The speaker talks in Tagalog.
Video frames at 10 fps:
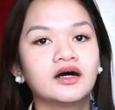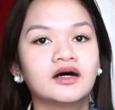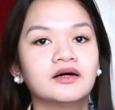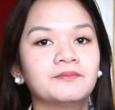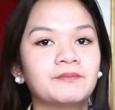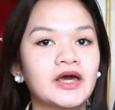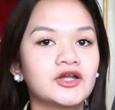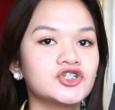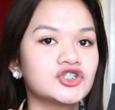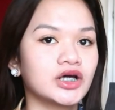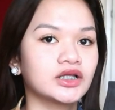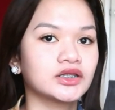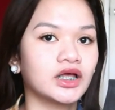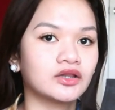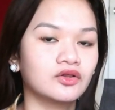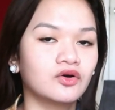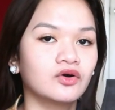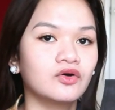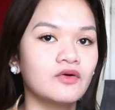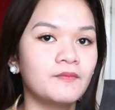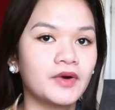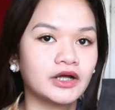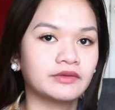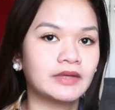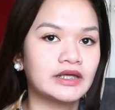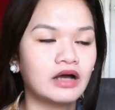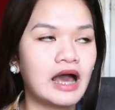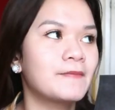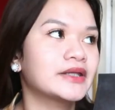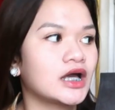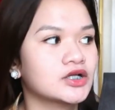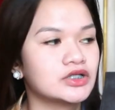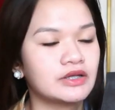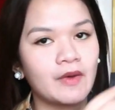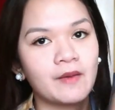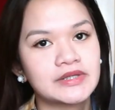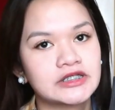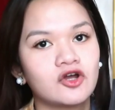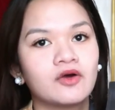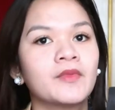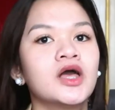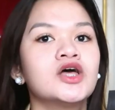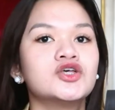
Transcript: Um, meron siyang tatlong compartment. Apat actually, meron pa sa loob.